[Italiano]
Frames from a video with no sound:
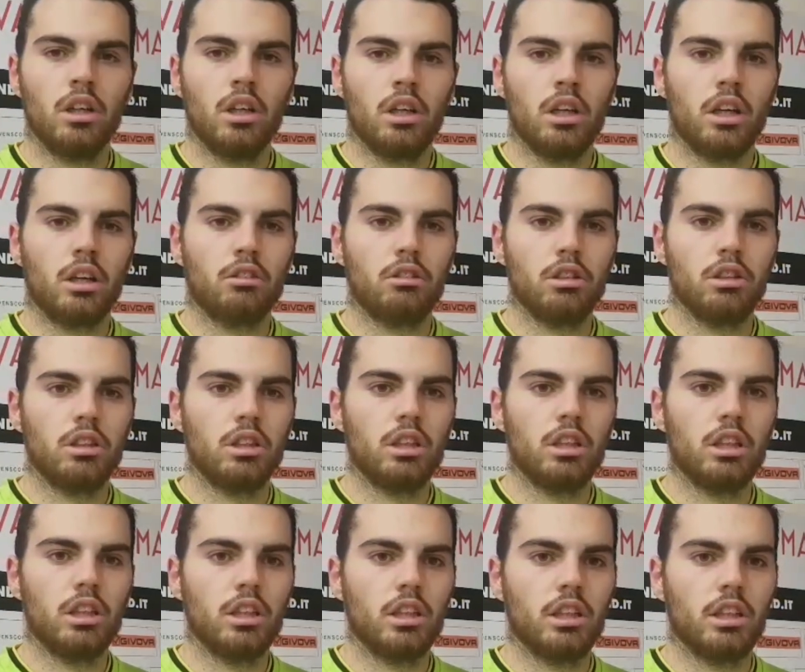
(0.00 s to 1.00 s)
e
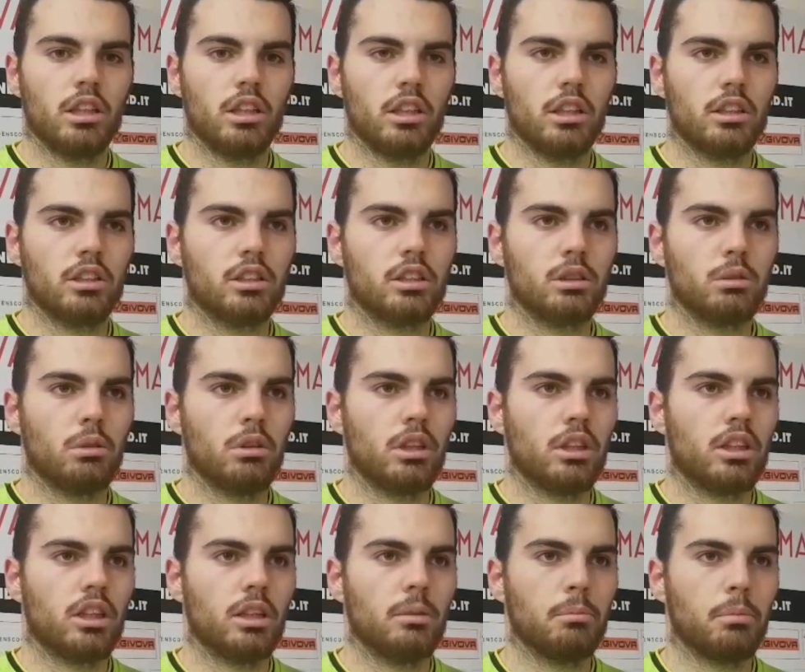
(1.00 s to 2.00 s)
quindi ci vuole
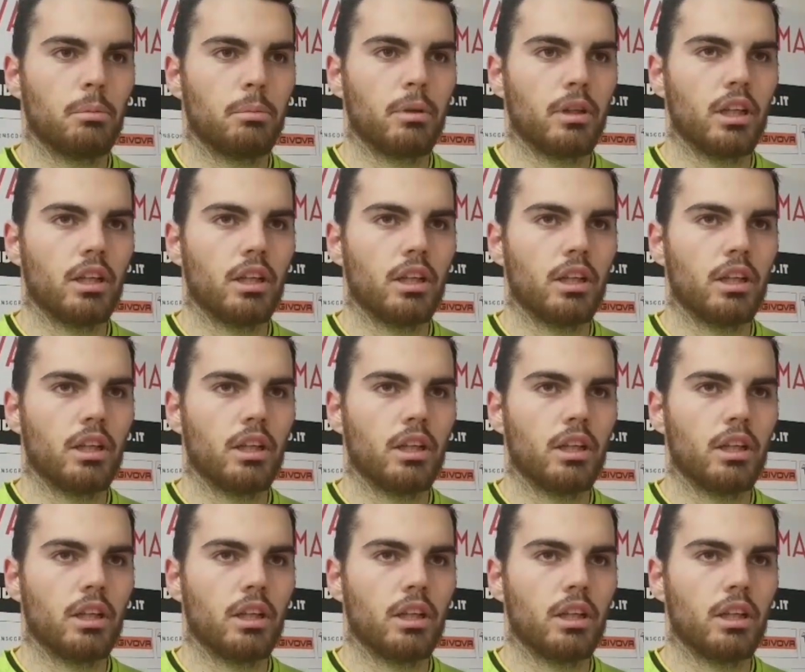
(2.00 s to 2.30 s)
tempo per